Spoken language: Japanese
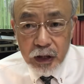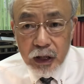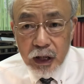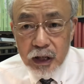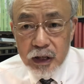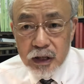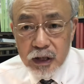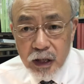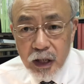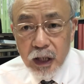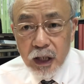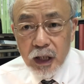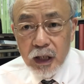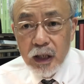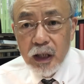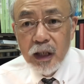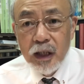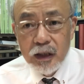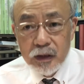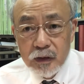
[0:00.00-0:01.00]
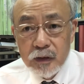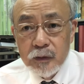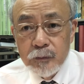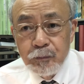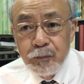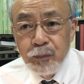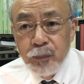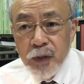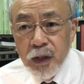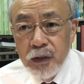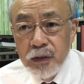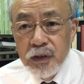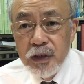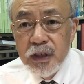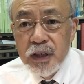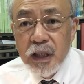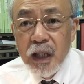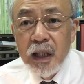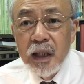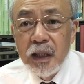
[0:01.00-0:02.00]
出して必ず
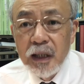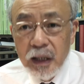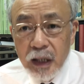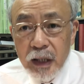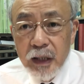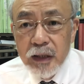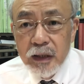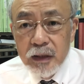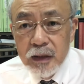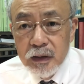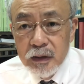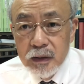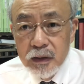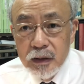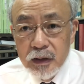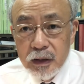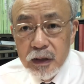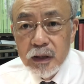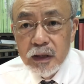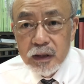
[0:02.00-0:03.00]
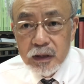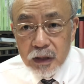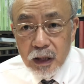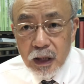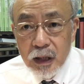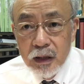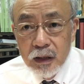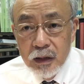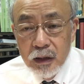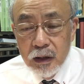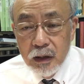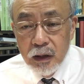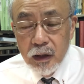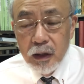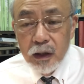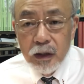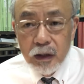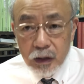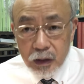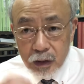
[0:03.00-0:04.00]
23回いいですか、
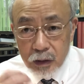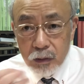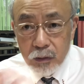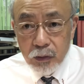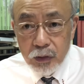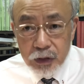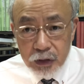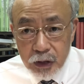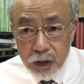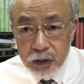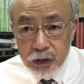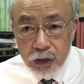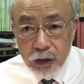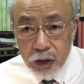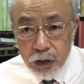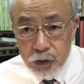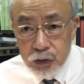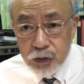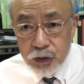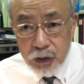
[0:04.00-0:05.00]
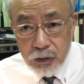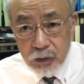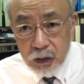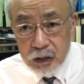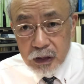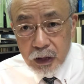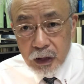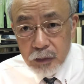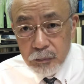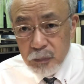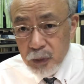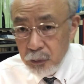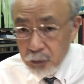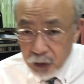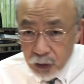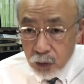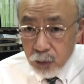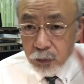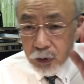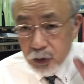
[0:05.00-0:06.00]
えー、声に出して練習してください耳
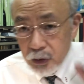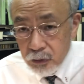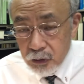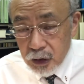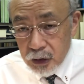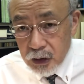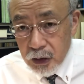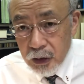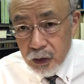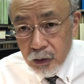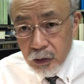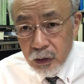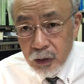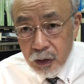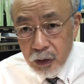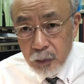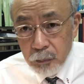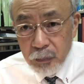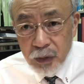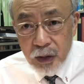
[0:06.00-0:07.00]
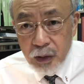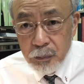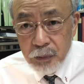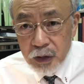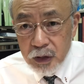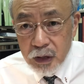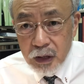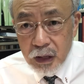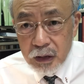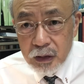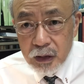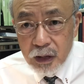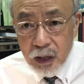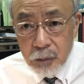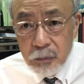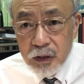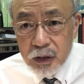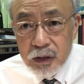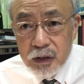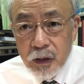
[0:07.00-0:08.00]
で覚えてくださいよ目で見てたって
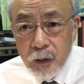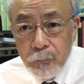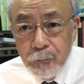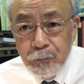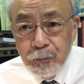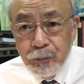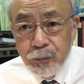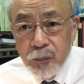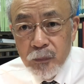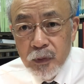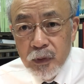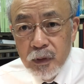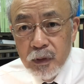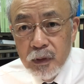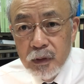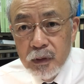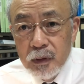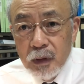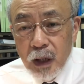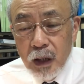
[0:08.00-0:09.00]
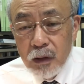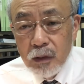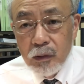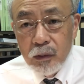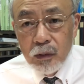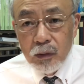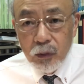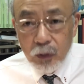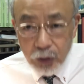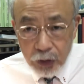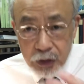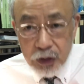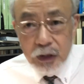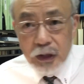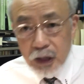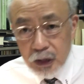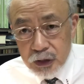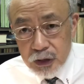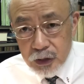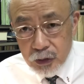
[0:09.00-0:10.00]
ダメですよあの声に
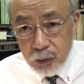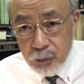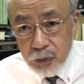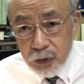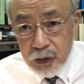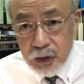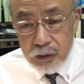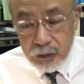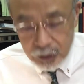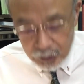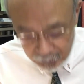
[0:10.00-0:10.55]
出して覚えてくだ